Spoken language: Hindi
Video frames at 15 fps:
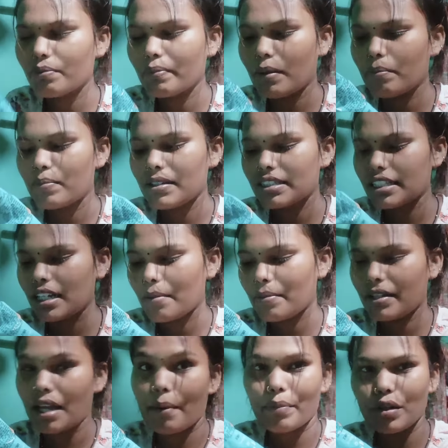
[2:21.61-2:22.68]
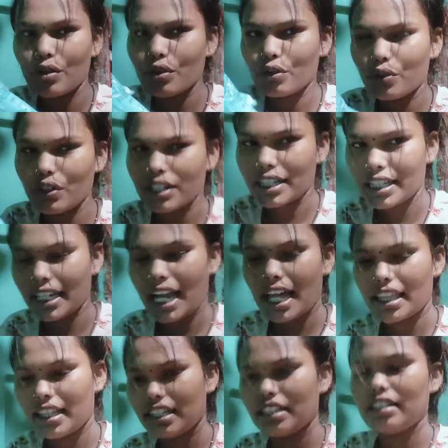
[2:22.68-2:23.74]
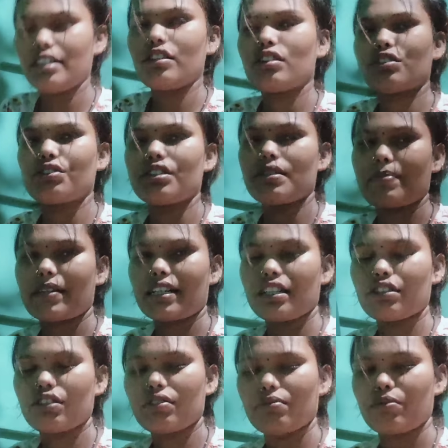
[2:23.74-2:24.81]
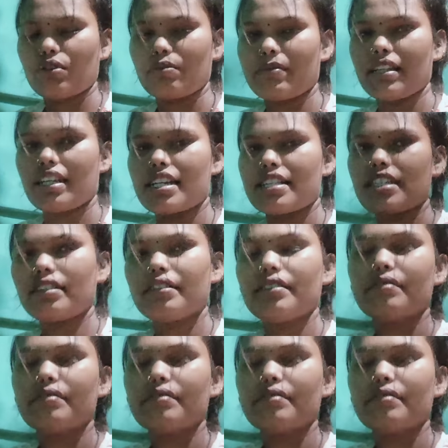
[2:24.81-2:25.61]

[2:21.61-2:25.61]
पेम्पस है अभी आप लोगों को खोल के दिखा दे तो थोड़ा सा पकड़ हूँ तो, फोन मेरा इसे